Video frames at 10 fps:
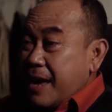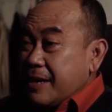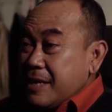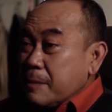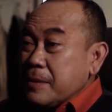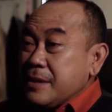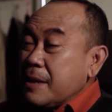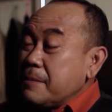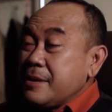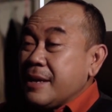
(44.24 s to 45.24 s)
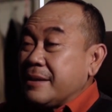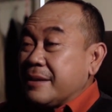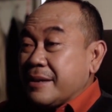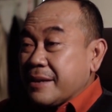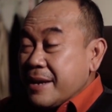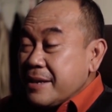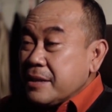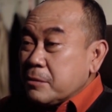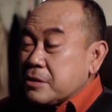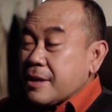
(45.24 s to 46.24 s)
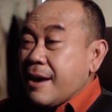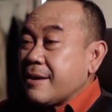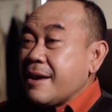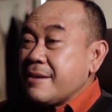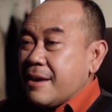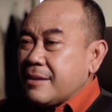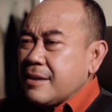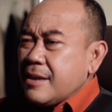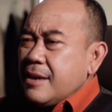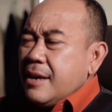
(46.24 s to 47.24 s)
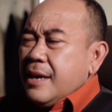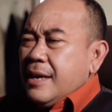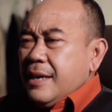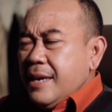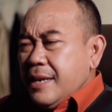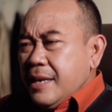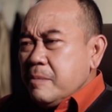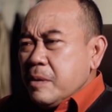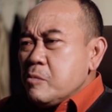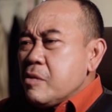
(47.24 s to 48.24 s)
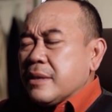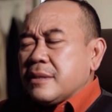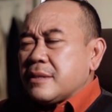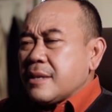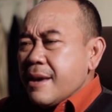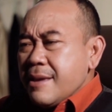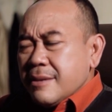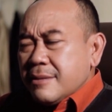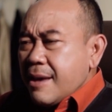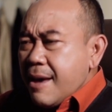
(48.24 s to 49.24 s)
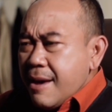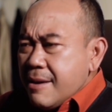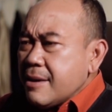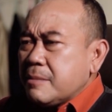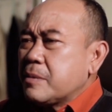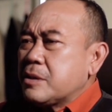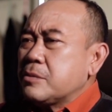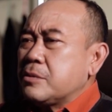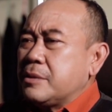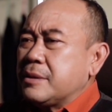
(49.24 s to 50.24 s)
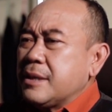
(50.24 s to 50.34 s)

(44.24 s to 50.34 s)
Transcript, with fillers: adanya penjaminan kredit usaha rakyat, ini membuat saya sangat bersyukur